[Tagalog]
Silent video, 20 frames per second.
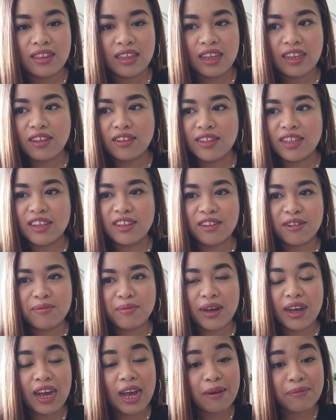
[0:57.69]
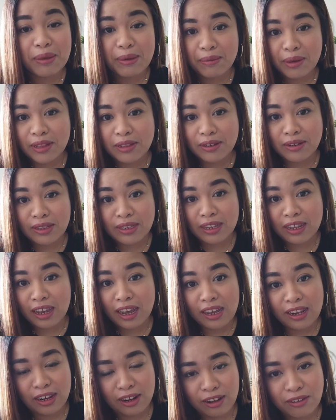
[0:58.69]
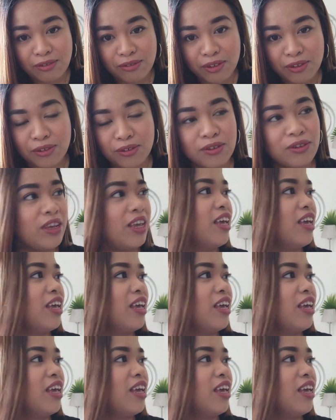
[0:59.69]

Thank you, thank you ma. Happy Mother's Day. I love you.